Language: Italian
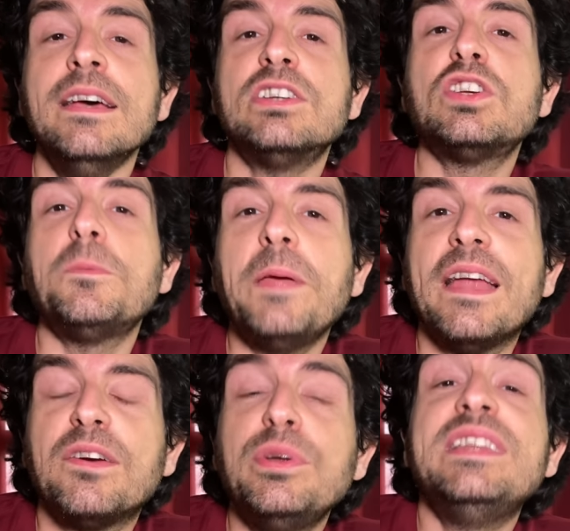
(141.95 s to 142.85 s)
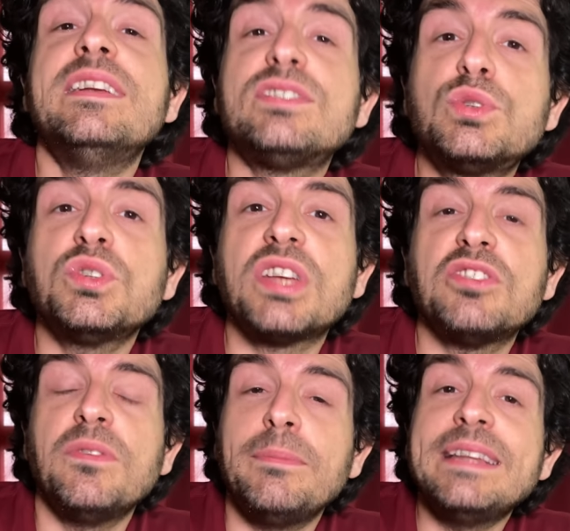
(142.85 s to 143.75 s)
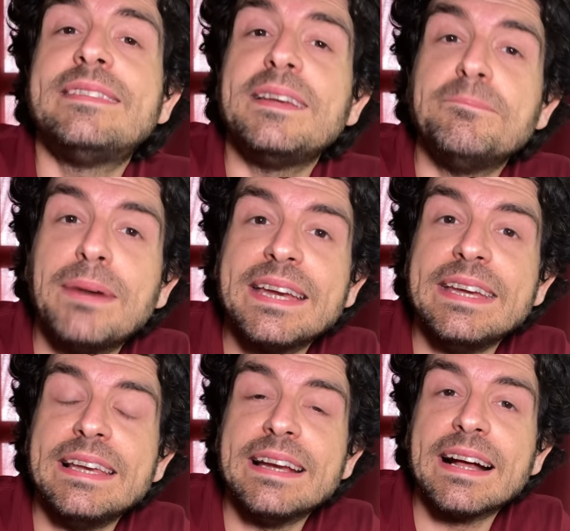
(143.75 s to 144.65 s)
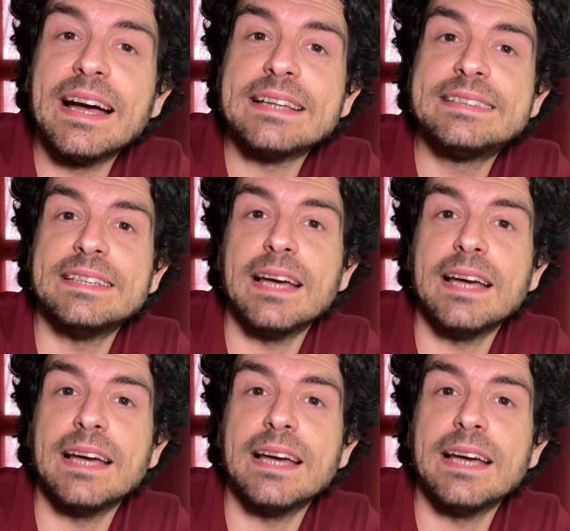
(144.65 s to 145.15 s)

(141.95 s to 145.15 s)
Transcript: sono pieni, quindi nessuno sa dove mettere i barili, ragazzi,